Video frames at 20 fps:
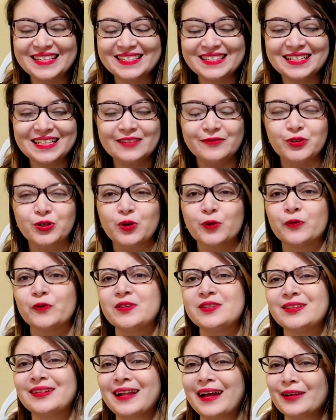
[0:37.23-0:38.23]
Desse livro que eu
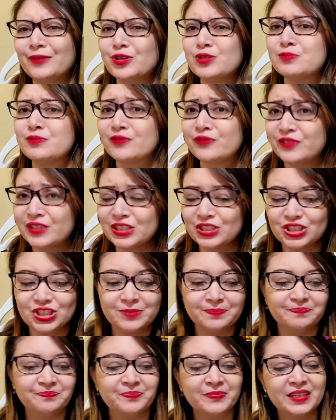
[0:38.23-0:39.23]
fiz lá em
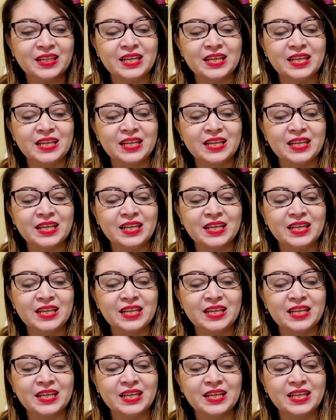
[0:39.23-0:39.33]
2020.